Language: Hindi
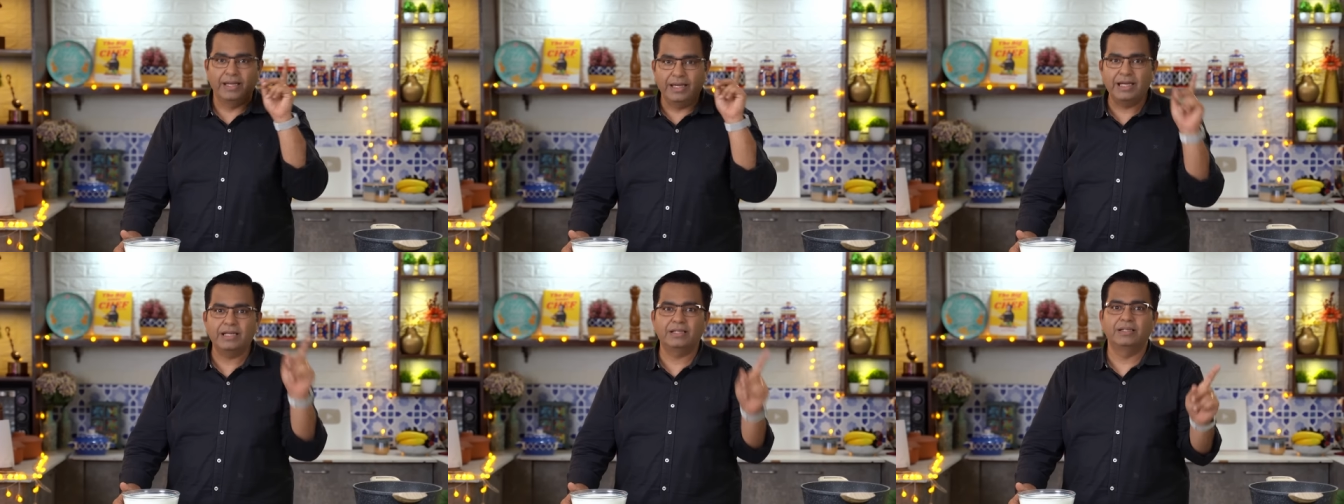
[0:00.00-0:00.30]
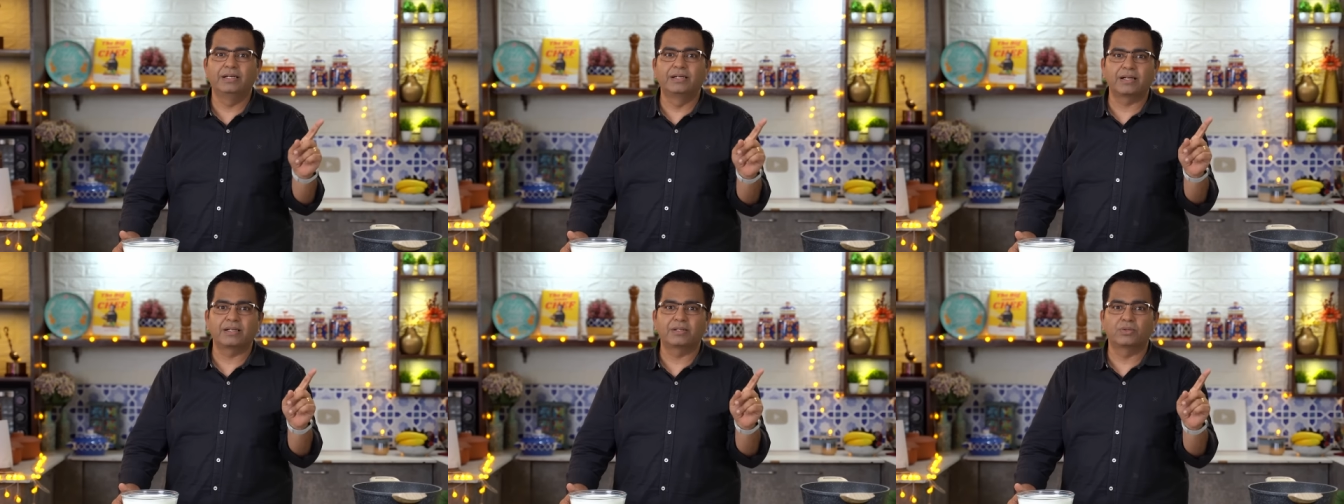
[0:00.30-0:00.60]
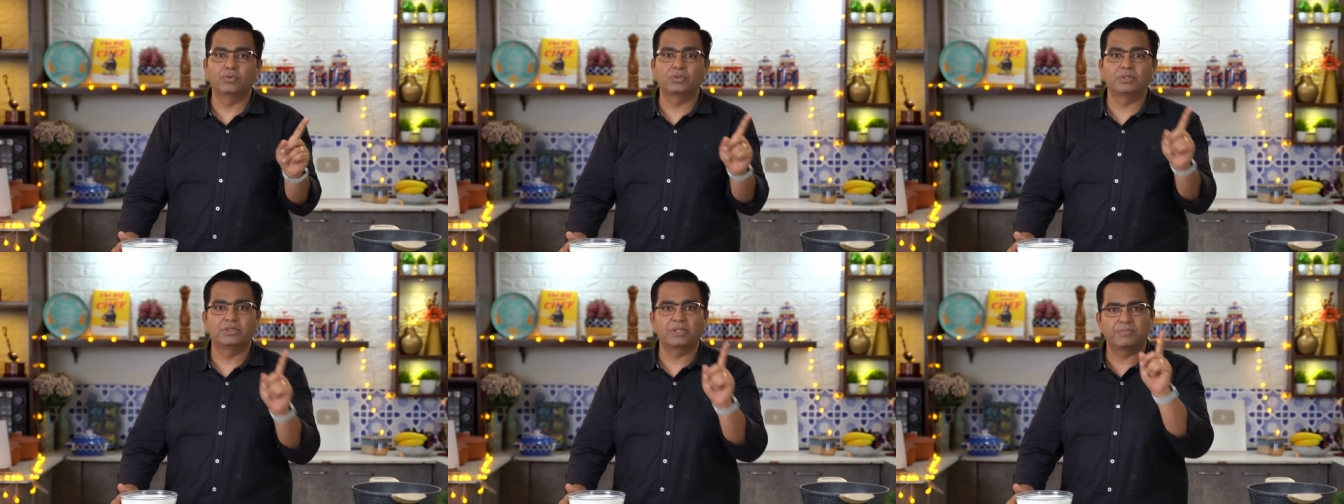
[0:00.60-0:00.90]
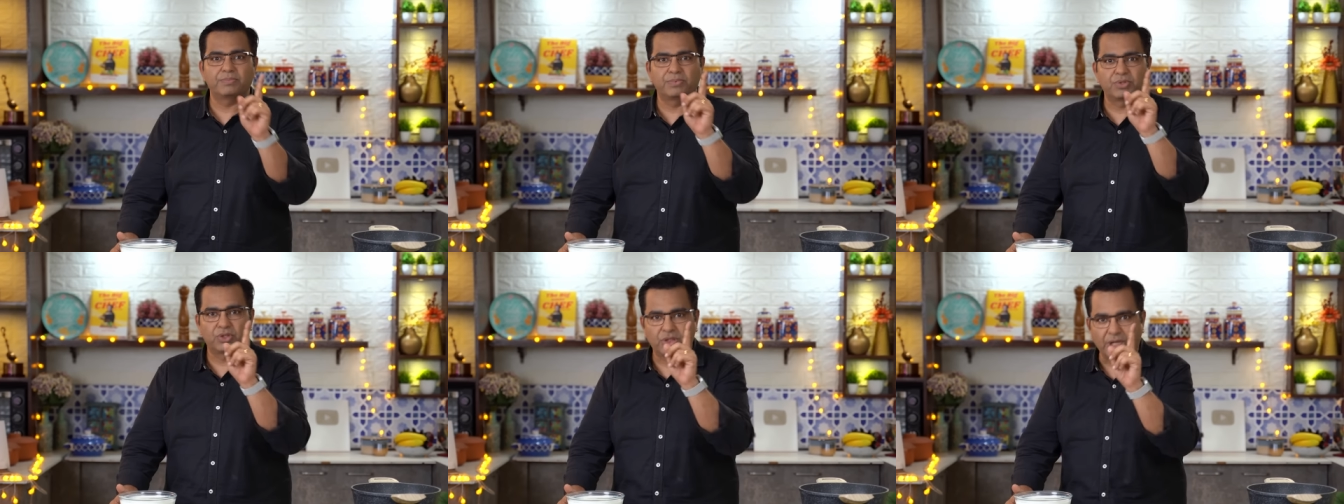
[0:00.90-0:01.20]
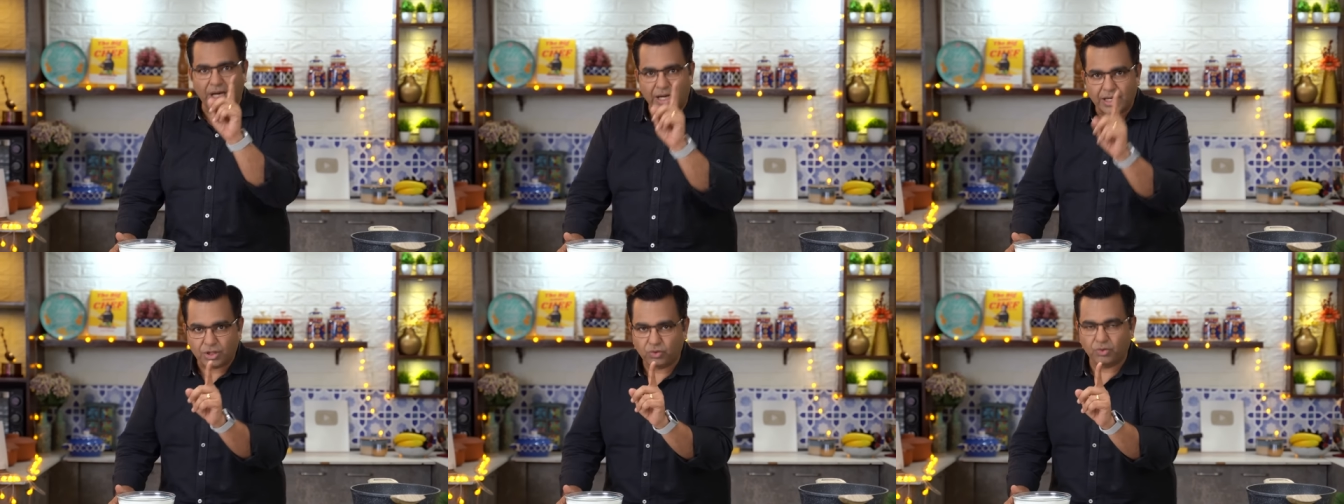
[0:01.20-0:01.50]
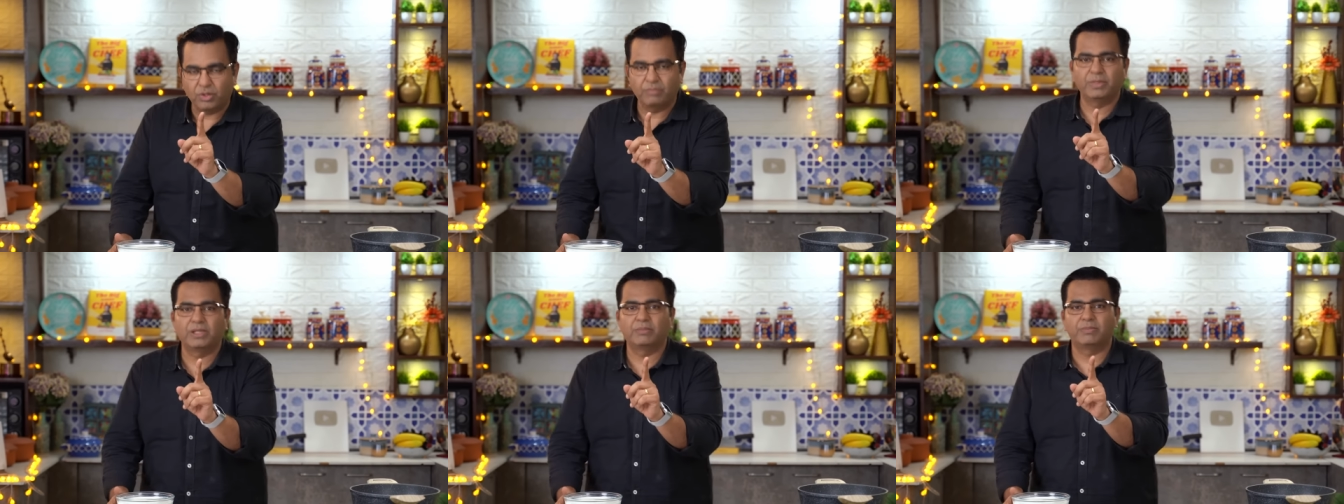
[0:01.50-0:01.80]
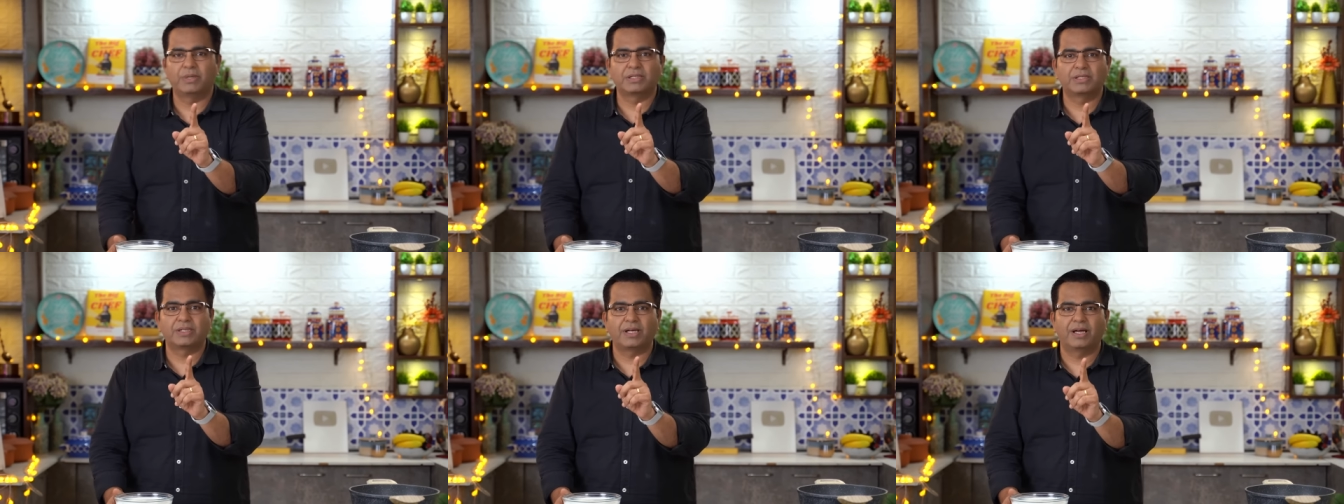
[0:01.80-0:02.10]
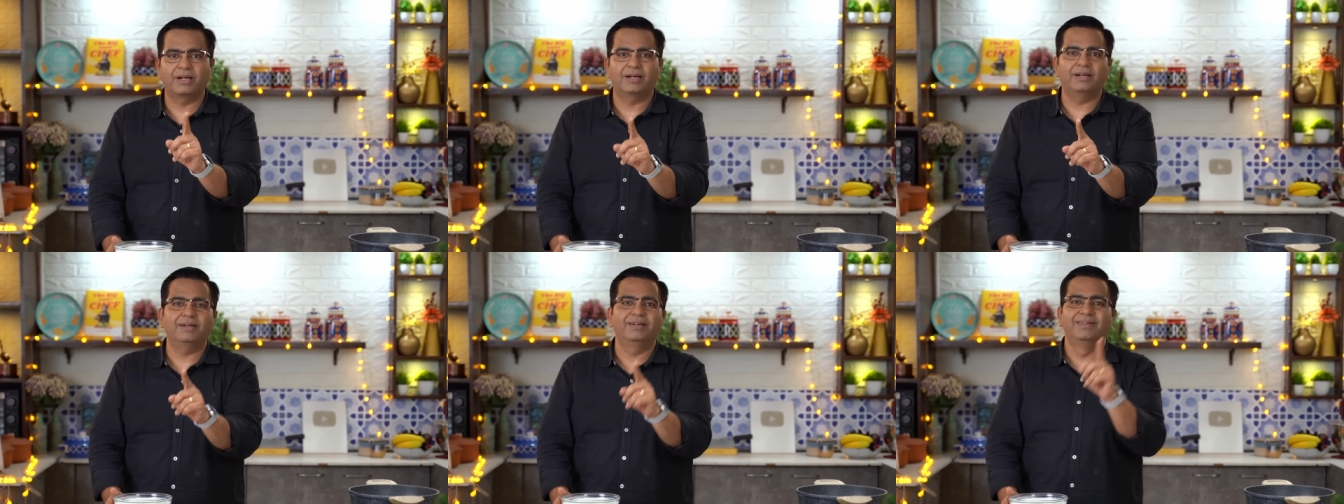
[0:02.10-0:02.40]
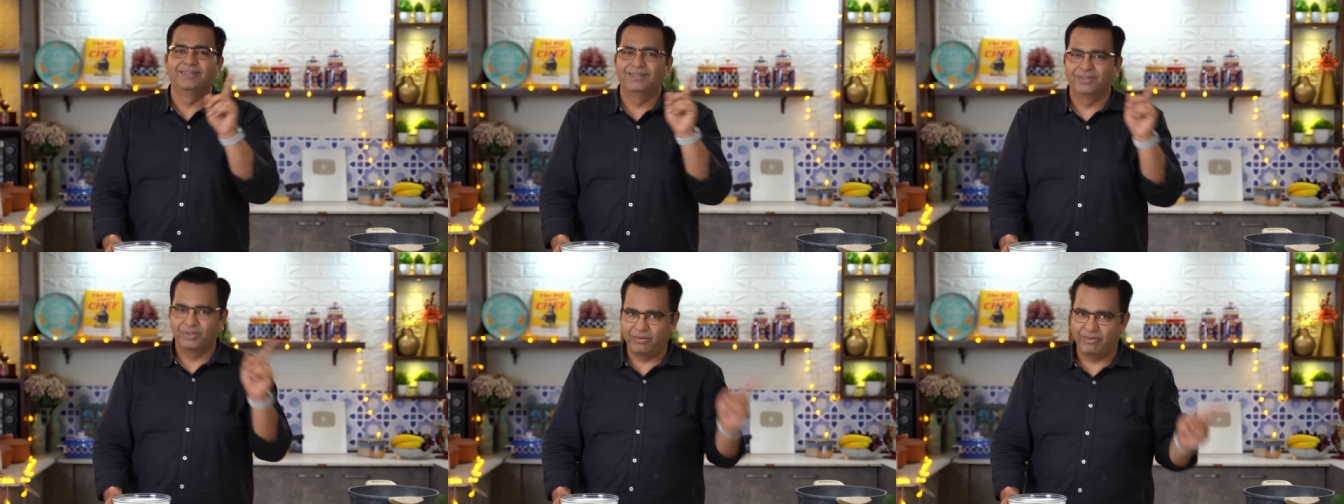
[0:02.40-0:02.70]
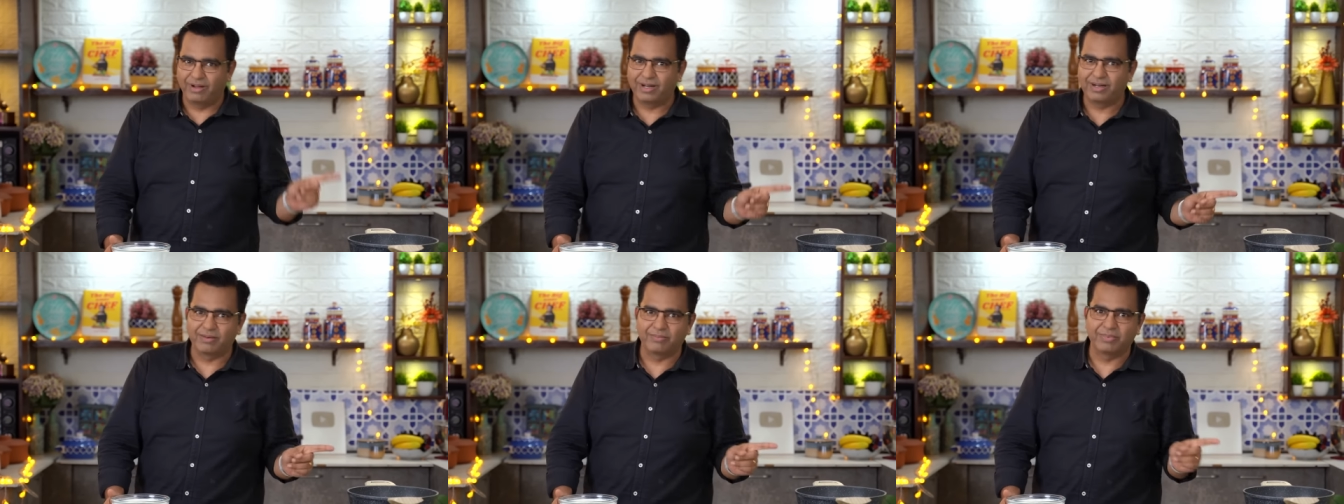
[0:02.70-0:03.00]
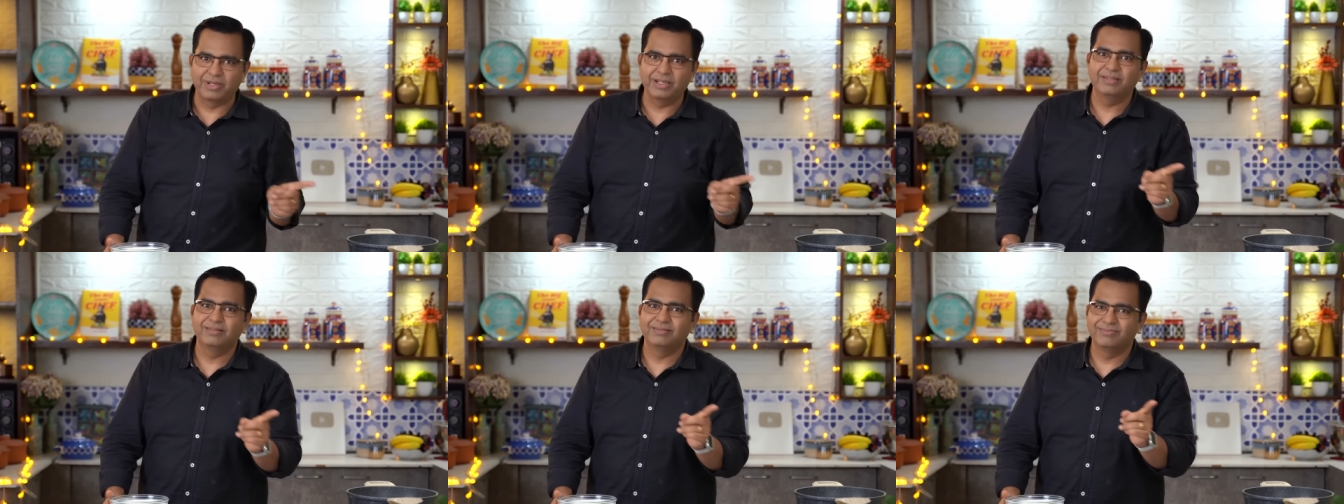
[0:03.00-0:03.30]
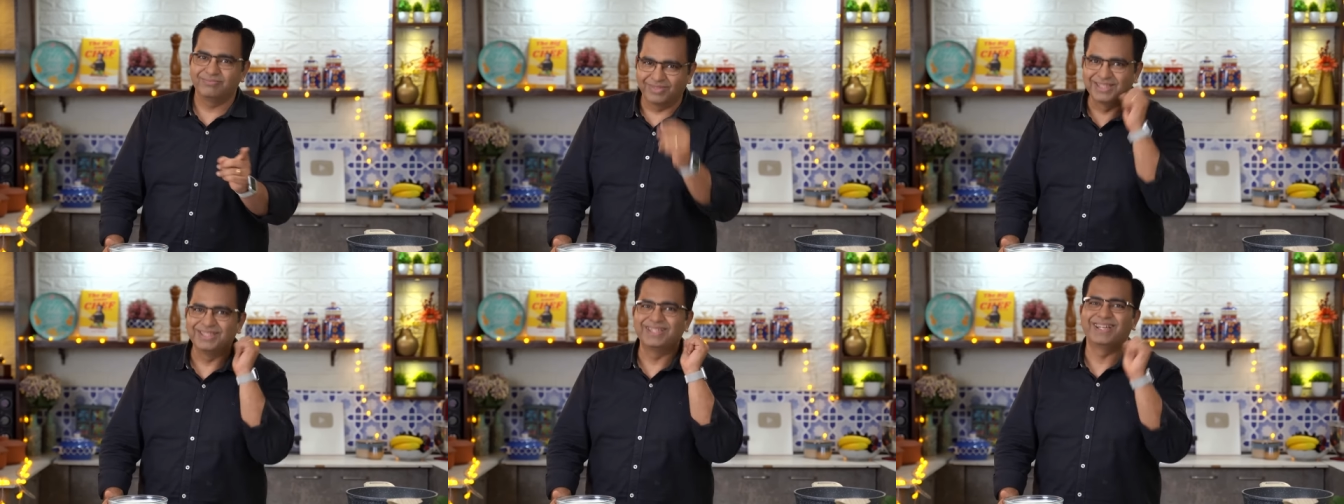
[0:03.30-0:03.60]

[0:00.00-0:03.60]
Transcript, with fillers: एक लीटर दूध जब 400 सौ बच जाएगा तो हमारी रबड़ी बन